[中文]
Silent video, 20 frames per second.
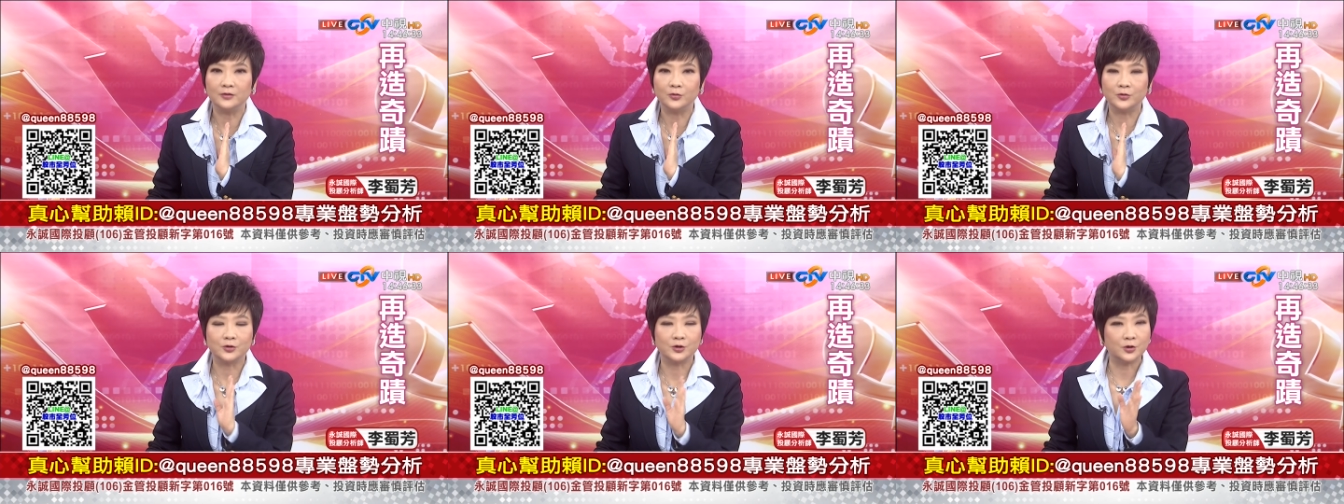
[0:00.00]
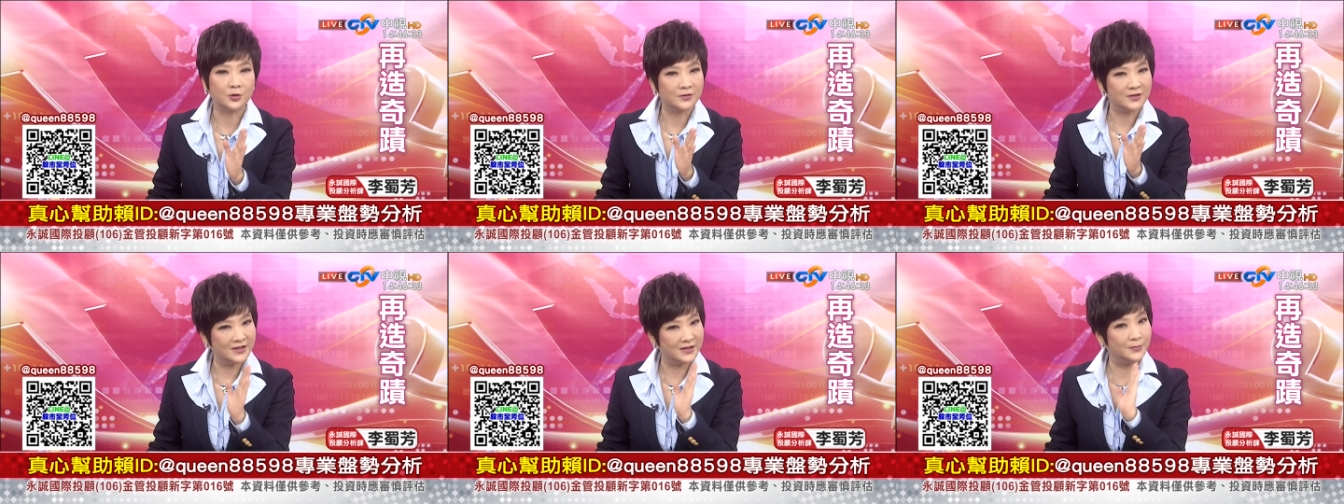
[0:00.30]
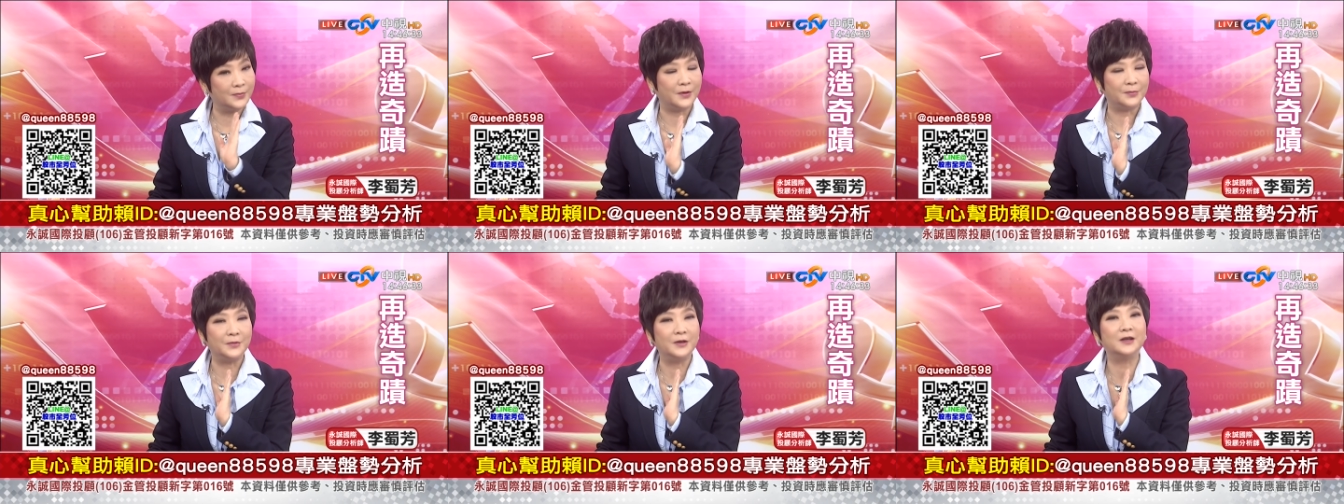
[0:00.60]
我是从基
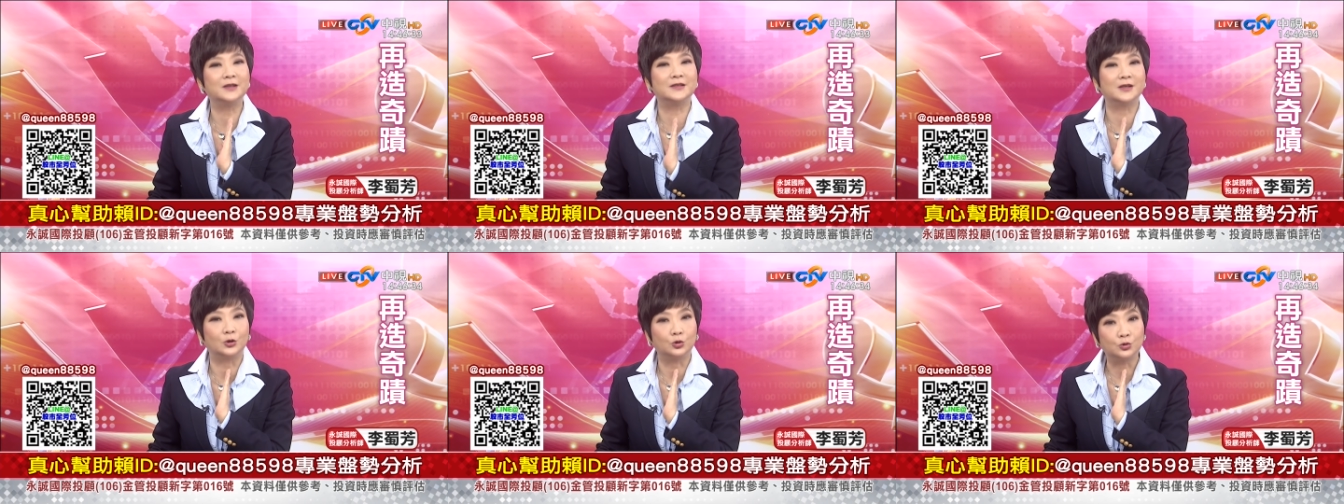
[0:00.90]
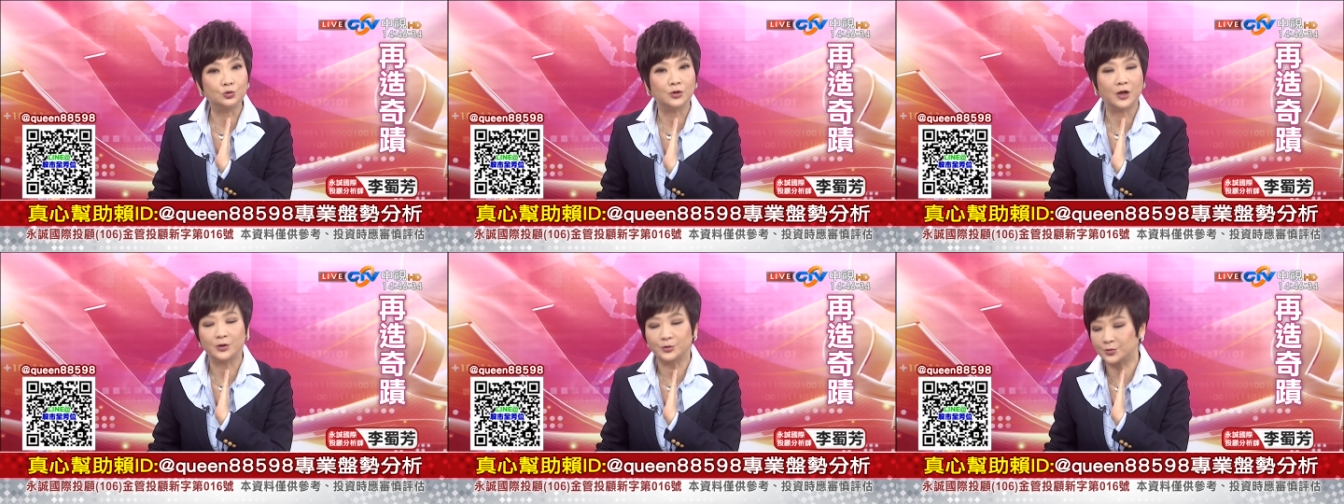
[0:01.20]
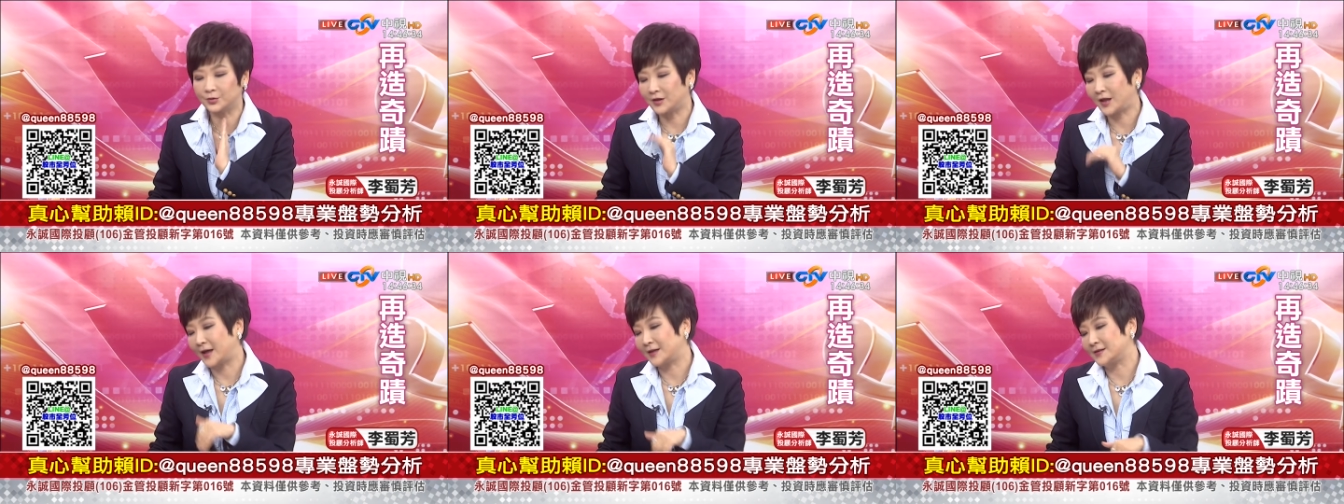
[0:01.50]
本面的角度告
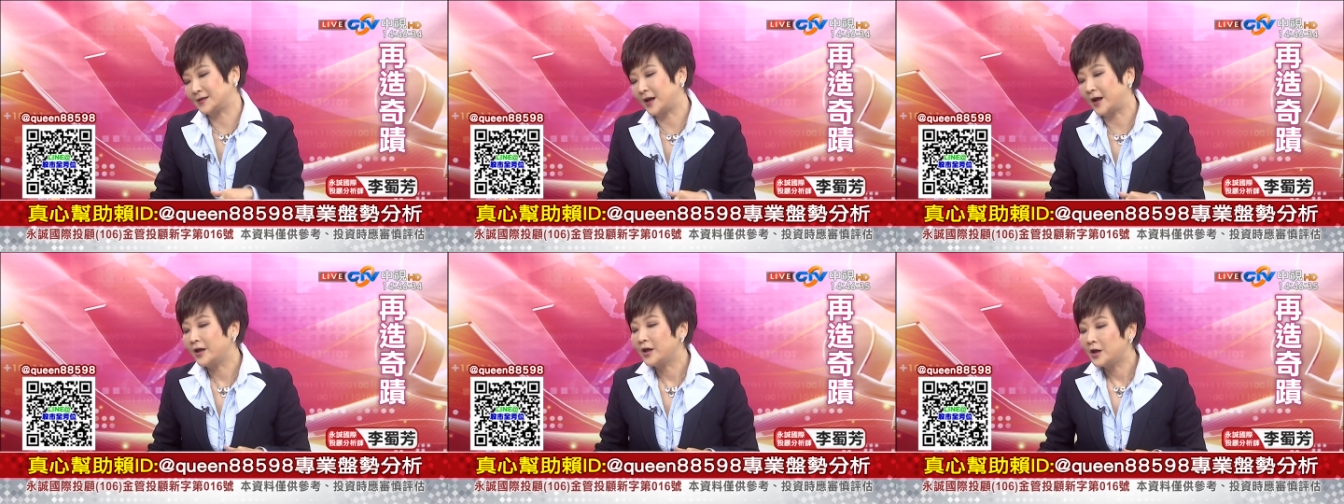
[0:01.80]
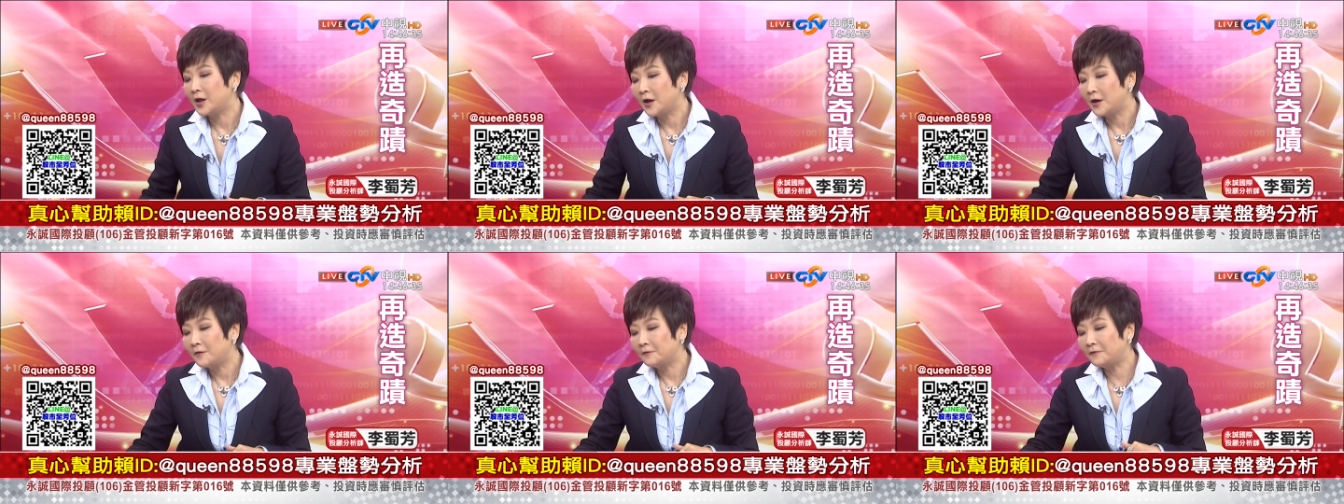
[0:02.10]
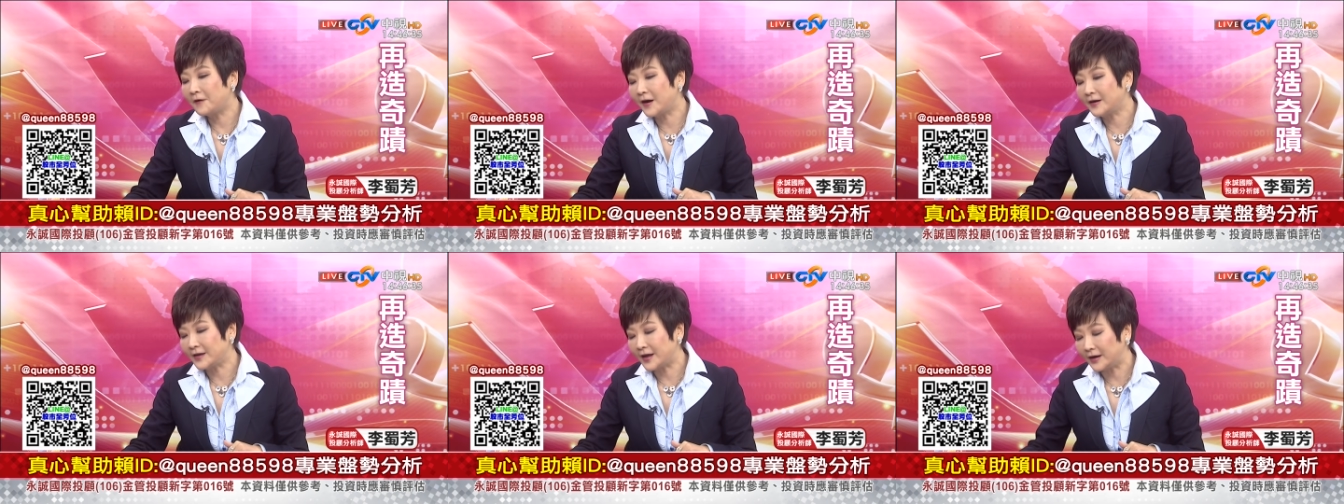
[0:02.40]
诉大家，
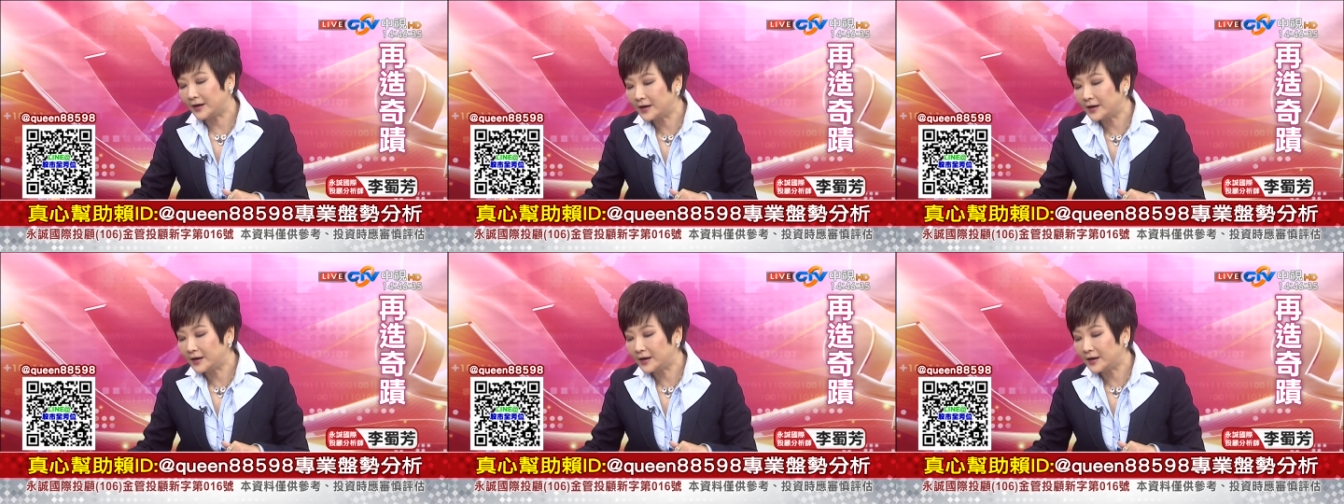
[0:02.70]
放眼